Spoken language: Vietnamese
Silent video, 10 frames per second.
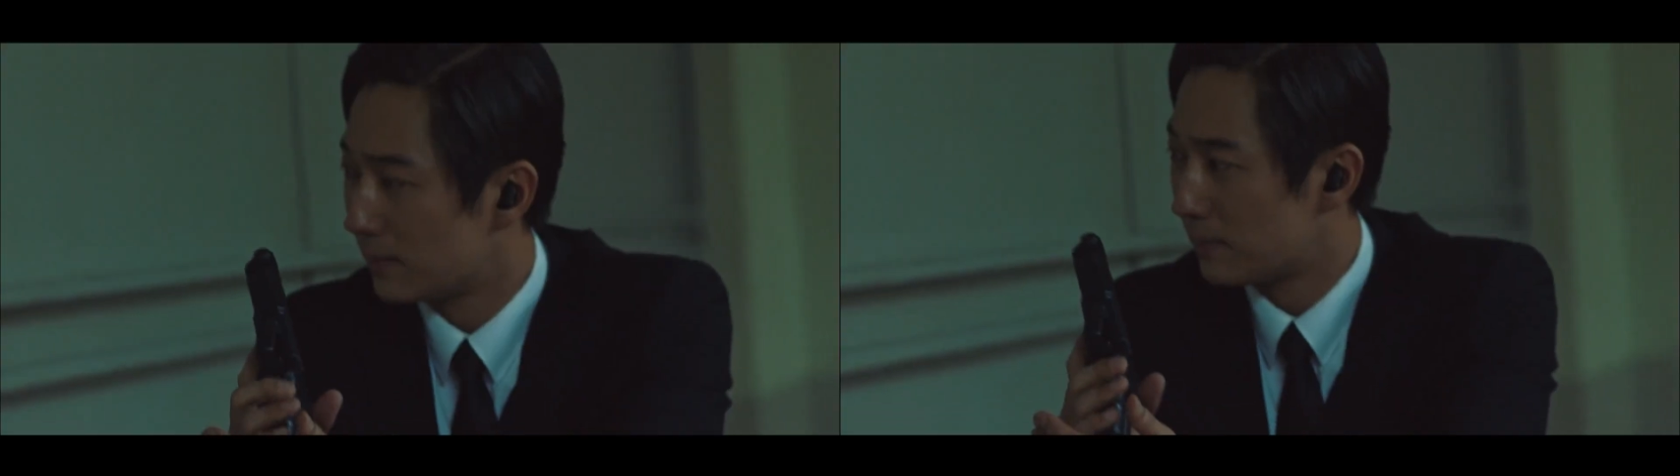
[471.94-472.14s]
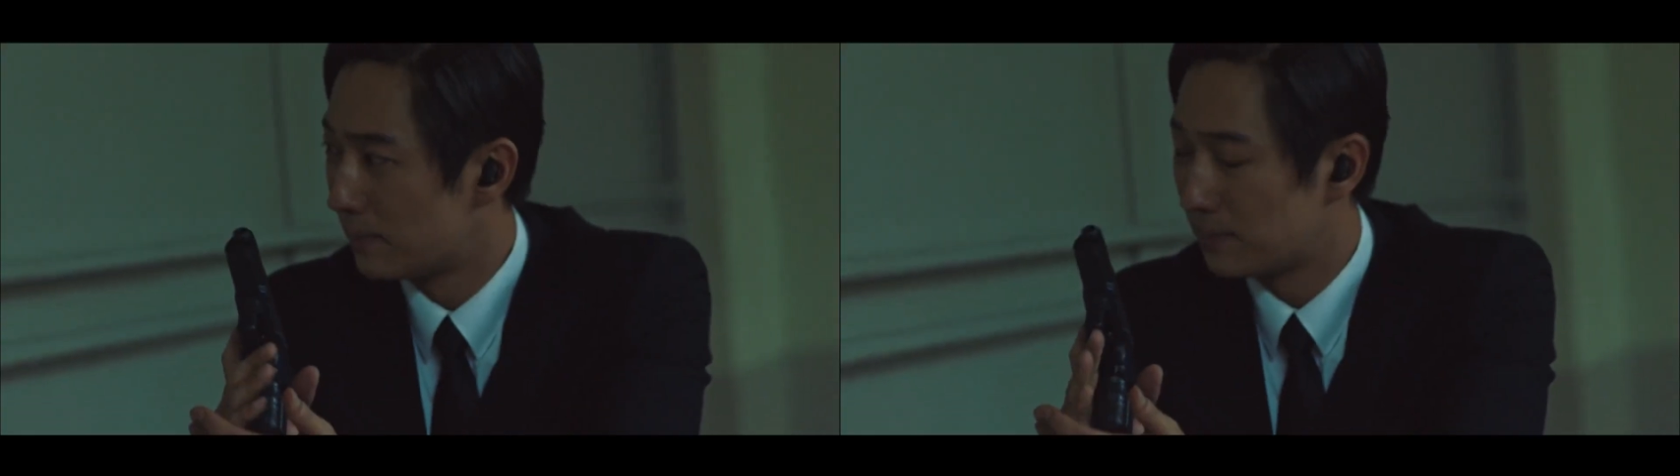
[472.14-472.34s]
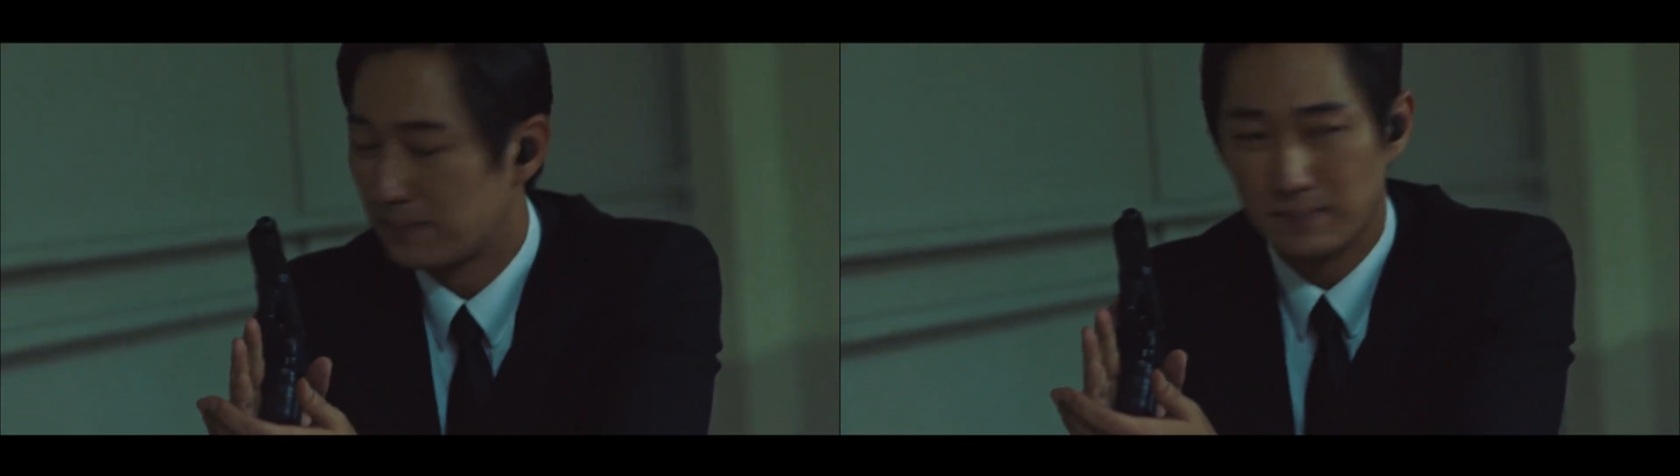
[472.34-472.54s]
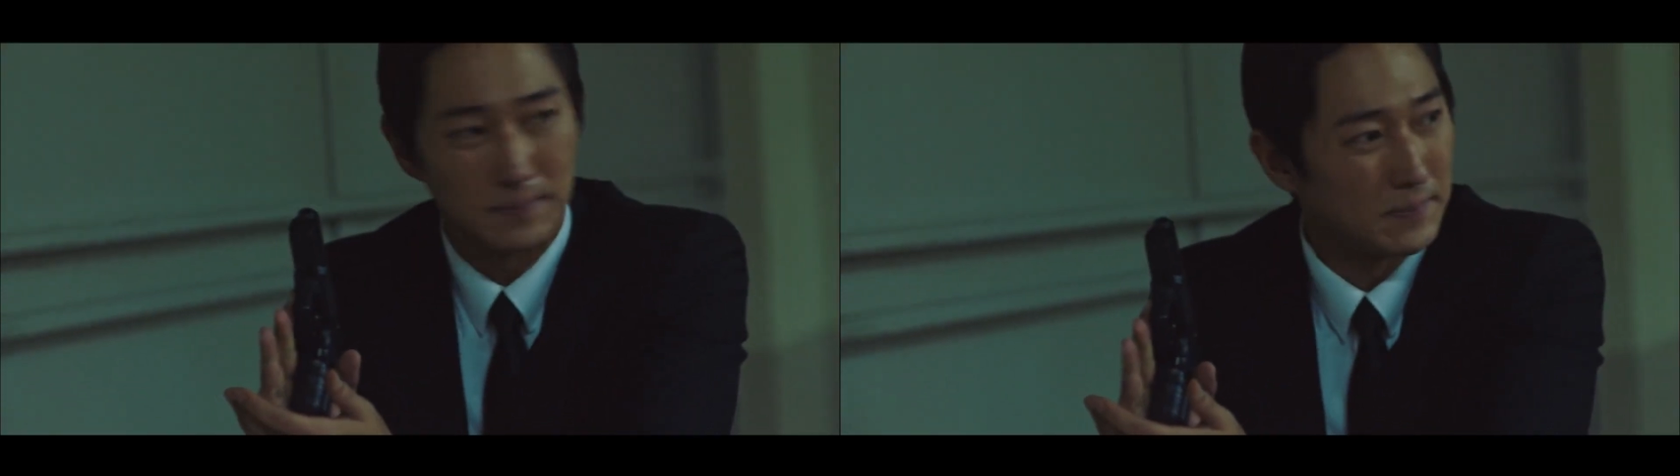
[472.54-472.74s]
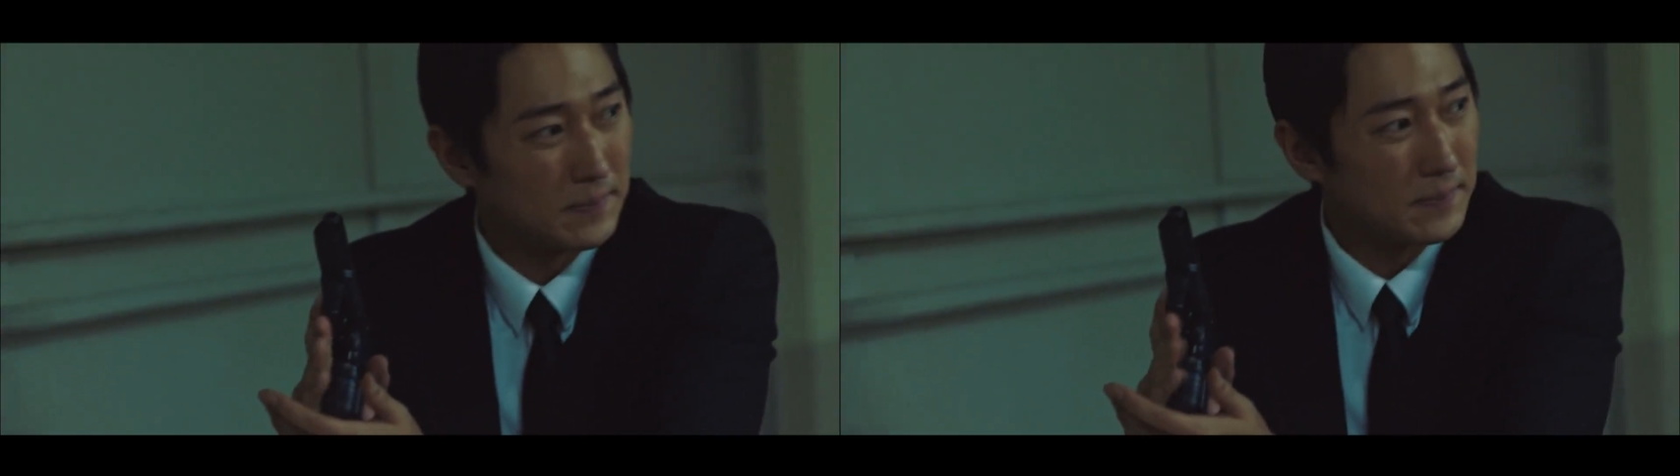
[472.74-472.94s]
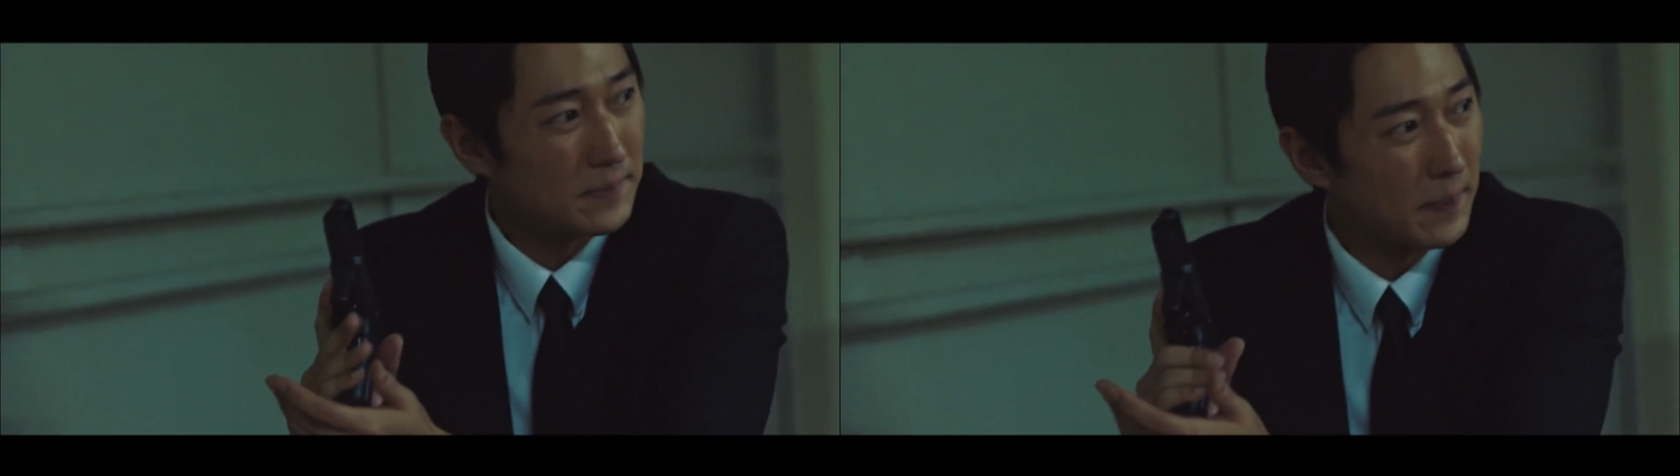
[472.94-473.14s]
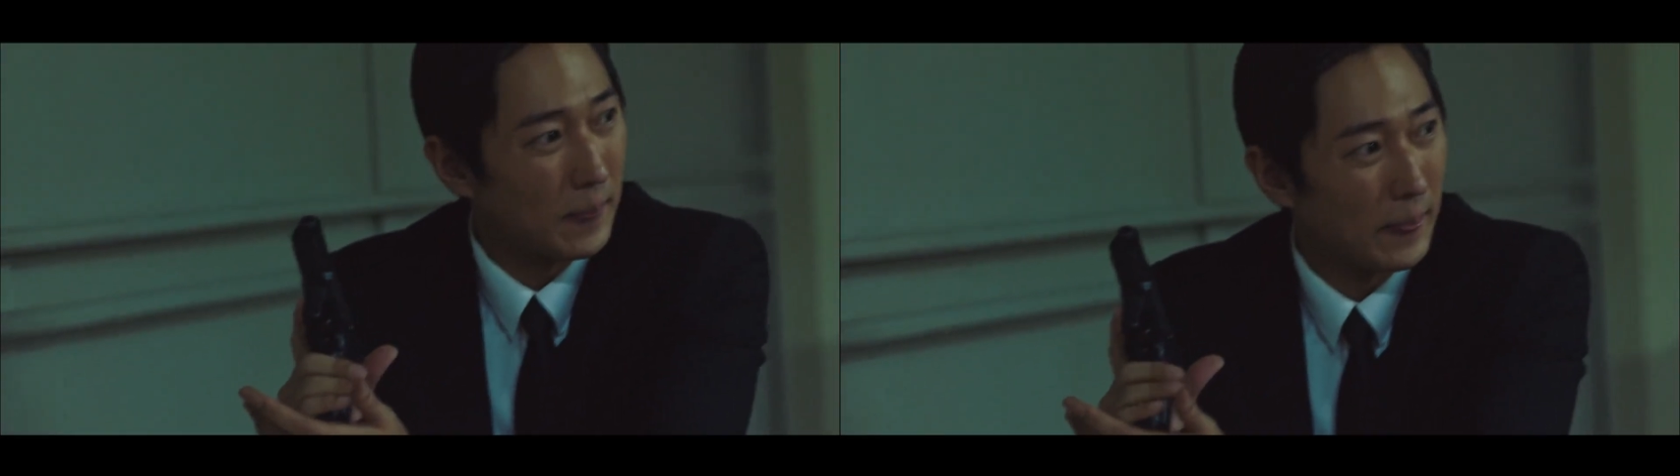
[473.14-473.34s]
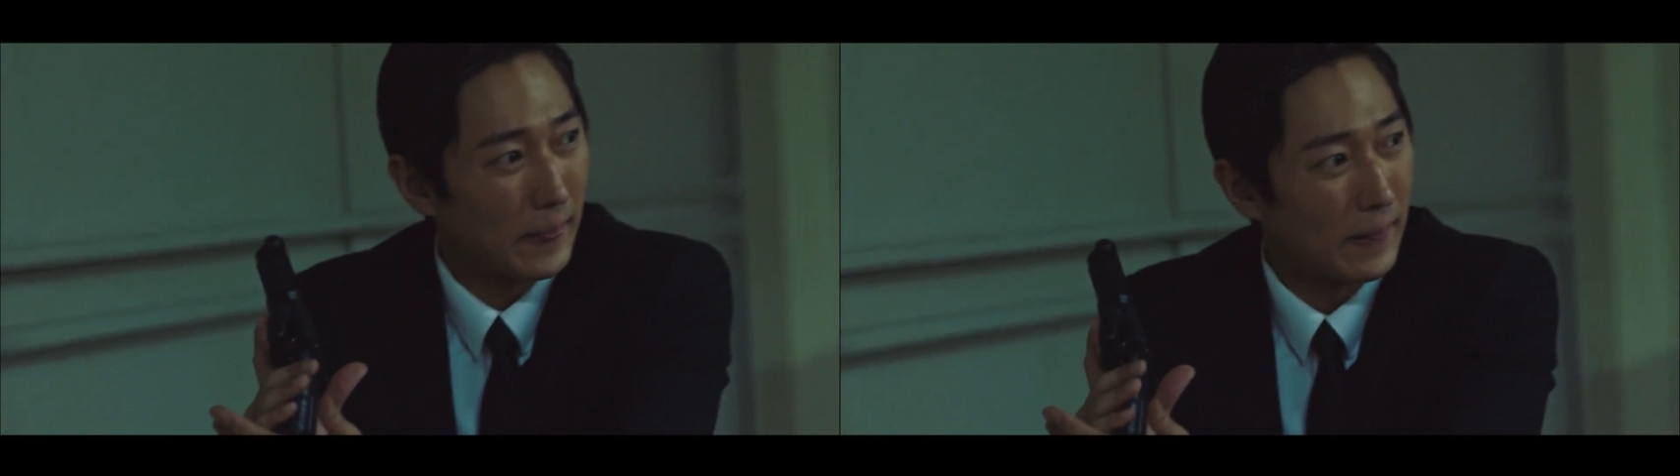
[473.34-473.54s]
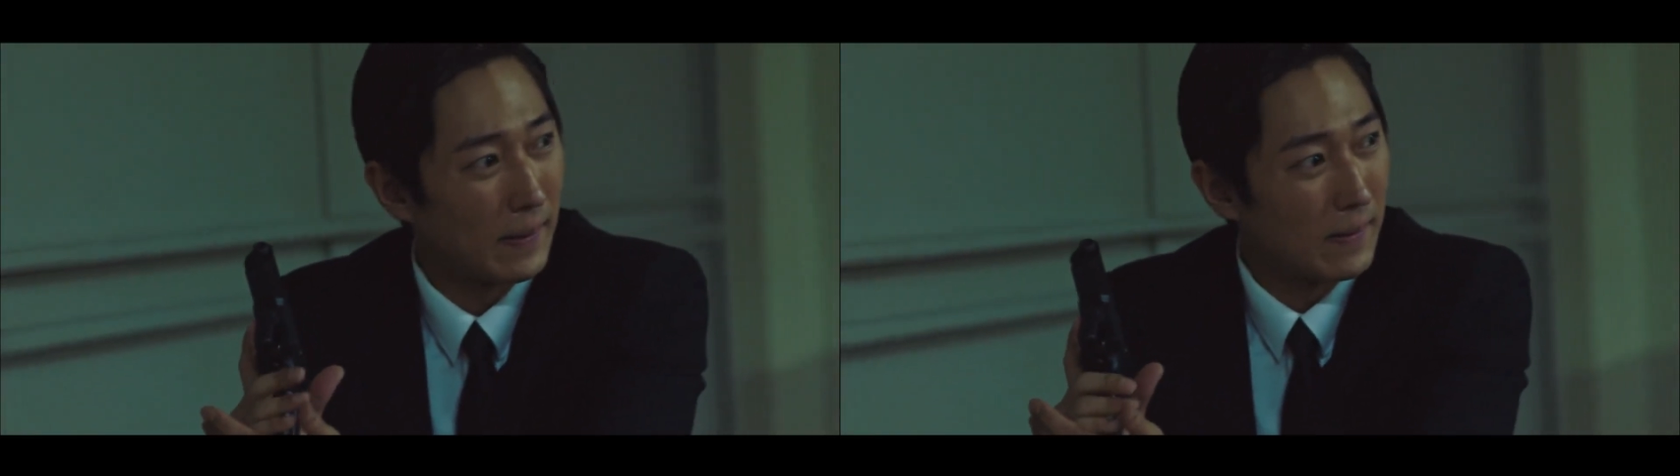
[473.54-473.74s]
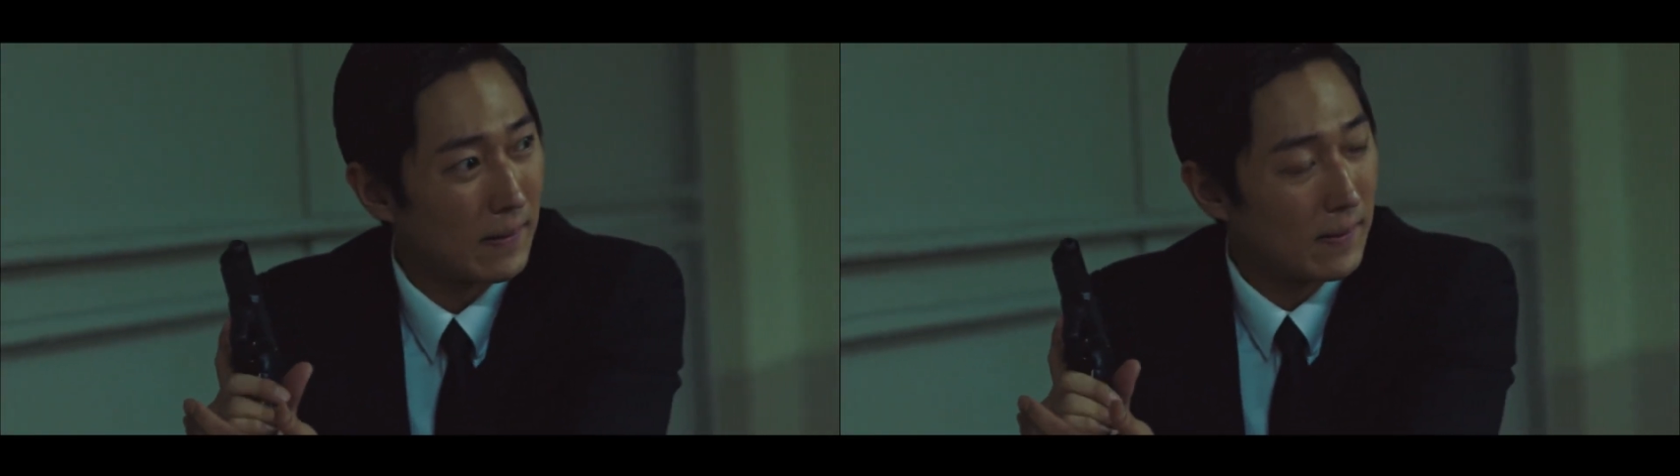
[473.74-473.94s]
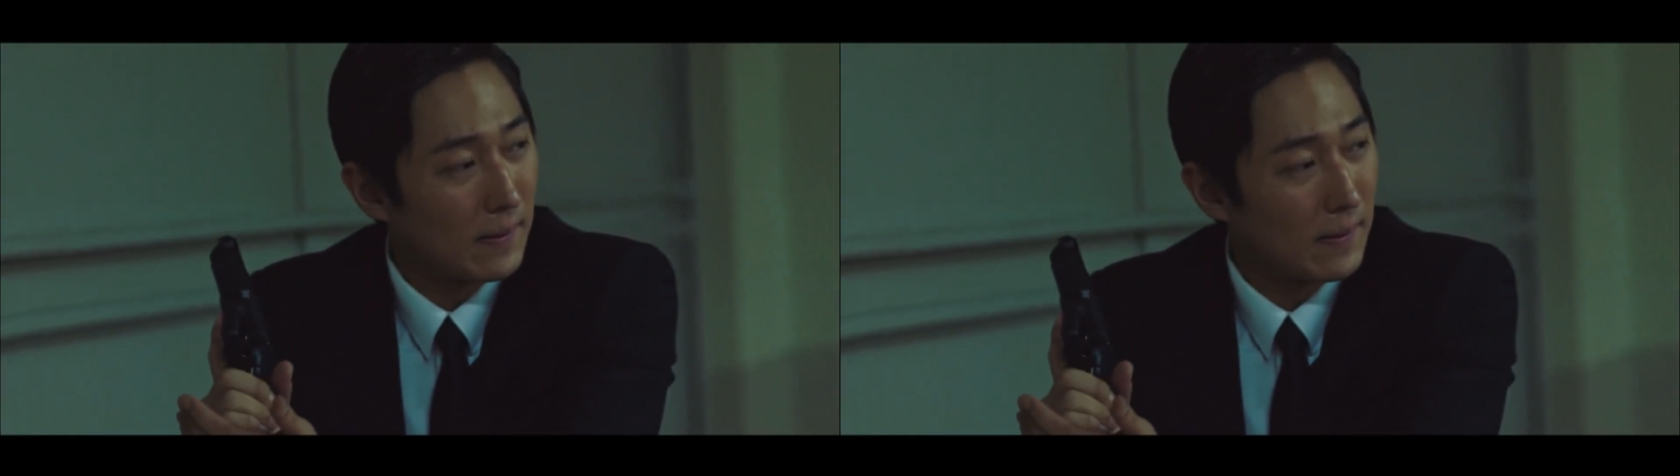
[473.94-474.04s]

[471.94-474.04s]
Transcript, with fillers: còn lại mới rút súng ra chưa kịp làm gì đã